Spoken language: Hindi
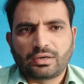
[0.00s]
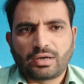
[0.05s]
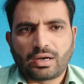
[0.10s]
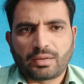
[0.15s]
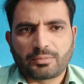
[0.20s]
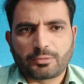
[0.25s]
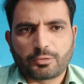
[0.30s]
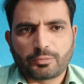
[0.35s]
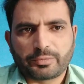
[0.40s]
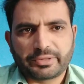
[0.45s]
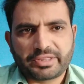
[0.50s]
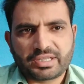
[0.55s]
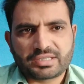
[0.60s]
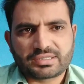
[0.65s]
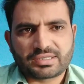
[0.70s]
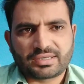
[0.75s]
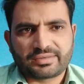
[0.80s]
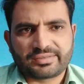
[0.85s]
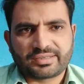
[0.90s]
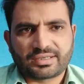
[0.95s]
आपको पता
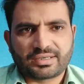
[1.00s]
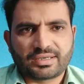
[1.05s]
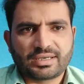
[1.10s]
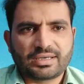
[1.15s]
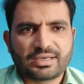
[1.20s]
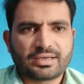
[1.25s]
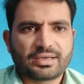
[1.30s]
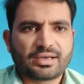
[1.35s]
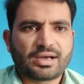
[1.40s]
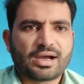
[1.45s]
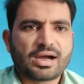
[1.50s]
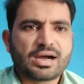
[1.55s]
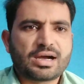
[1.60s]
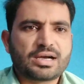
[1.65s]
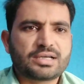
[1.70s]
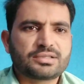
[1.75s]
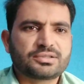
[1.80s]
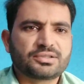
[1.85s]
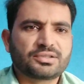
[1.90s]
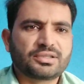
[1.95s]
चल सके कि
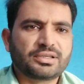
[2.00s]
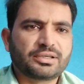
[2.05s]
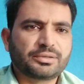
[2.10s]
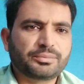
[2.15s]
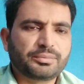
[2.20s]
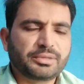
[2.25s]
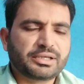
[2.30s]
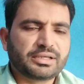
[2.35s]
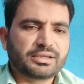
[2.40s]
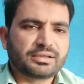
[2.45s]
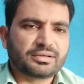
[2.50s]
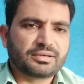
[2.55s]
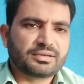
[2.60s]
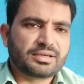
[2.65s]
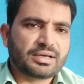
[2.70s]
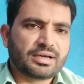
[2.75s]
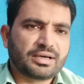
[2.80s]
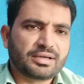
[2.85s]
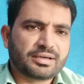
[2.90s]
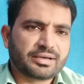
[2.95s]
आज दिन में
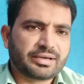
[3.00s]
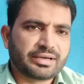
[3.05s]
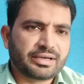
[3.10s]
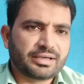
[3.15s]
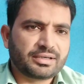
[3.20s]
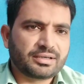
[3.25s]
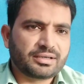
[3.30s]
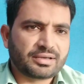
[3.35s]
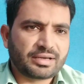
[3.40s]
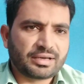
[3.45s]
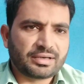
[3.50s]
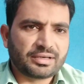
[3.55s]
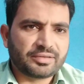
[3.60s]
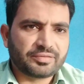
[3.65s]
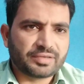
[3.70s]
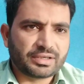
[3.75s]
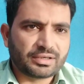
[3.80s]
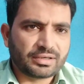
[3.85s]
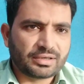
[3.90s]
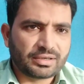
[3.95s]
क्या रेट रहने
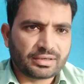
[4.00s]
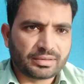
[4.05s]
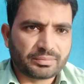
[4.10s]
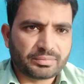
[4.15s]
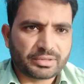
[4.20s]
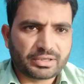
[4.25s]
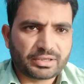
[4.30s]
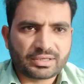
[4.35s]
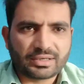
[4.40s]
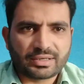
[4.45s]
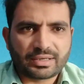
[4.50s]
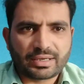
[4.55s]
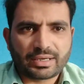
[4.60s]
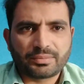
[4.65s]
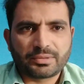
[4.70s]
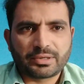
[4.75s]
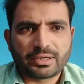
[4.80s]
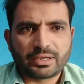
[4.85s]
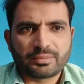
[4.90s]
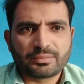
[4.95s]
वाला है बाकी
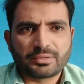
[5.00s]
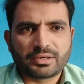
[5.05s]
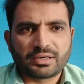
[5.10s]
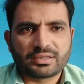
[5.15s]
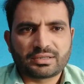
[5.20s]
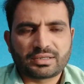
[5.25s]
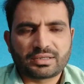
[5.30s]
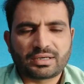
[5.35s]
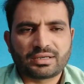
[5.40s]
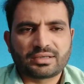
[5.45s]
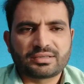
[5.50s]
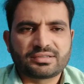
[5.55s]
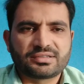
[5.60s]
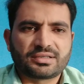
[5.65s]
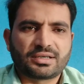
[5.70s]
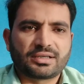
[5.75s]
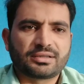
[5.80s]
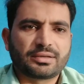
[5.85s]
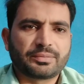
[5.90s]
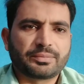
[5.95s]
गैब के इल्म अल्लाह ताला की
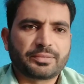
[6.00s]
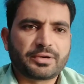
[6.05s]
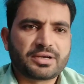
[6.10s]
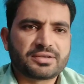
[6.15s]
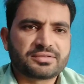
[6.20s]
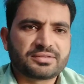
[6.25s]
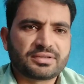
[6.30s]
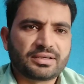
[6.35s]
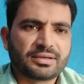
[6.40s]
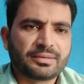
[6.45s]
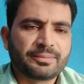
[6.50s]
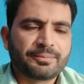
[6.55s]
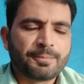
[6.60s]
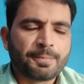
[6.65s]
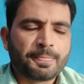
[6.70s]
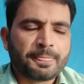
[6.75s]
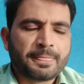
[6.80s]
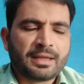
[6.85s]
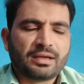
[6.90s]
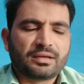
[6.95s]
ज़ात के पास है
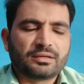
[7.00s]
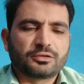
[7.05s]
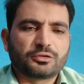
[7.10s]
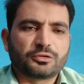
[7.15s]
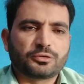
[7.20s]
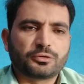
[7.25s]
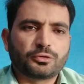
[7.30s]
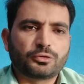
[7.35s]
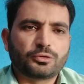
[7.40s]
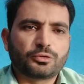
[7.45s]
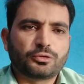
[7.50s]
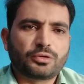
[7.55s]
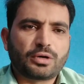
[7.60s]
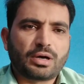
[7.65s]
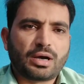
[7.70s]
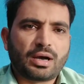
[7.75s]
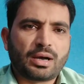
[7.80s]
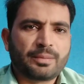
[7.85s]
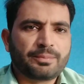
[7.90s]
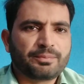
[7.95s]
तो
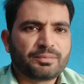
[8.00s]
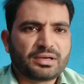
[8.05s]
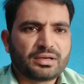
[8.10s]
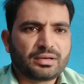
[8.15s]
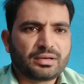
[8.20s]
अब